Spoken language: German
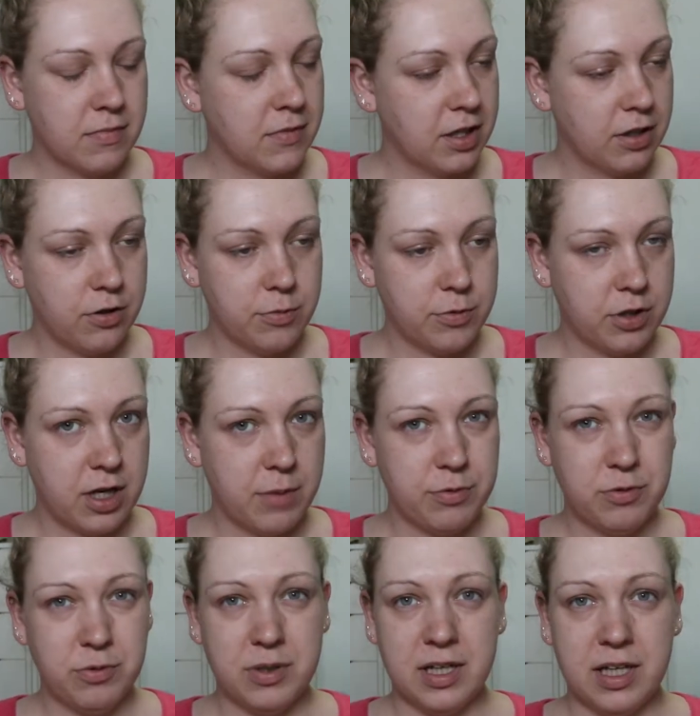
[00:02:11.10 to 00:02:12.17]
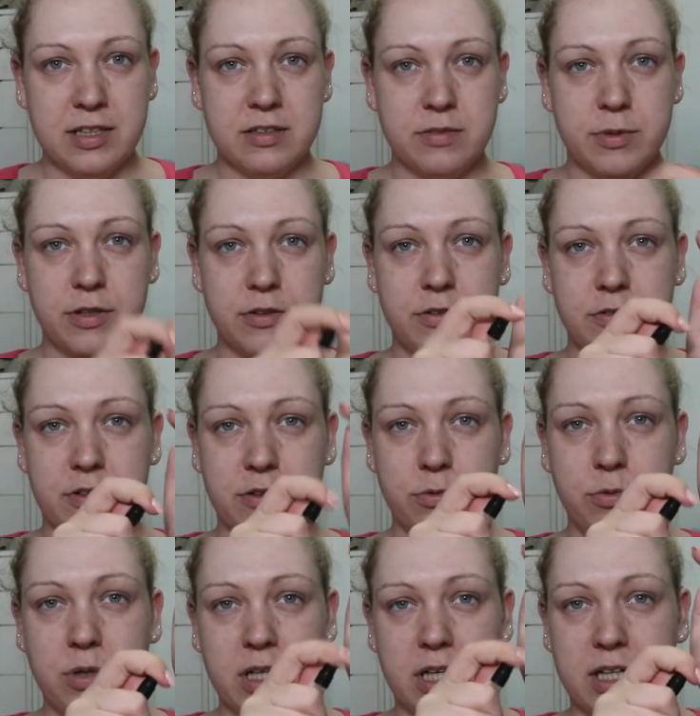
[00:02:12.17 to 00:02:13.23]
Mir kommt auch absolut gar nichts mehr raus. Ich
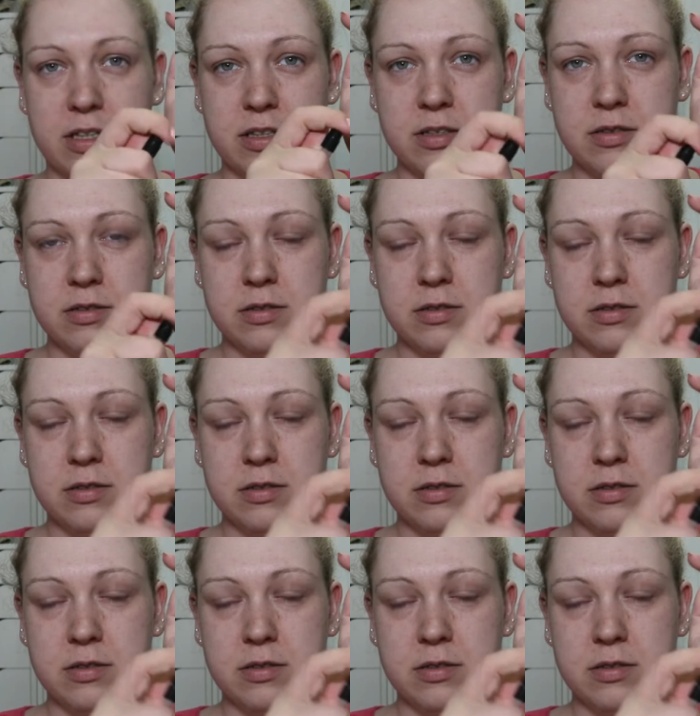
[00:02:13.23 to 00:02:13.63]
versuche gerade.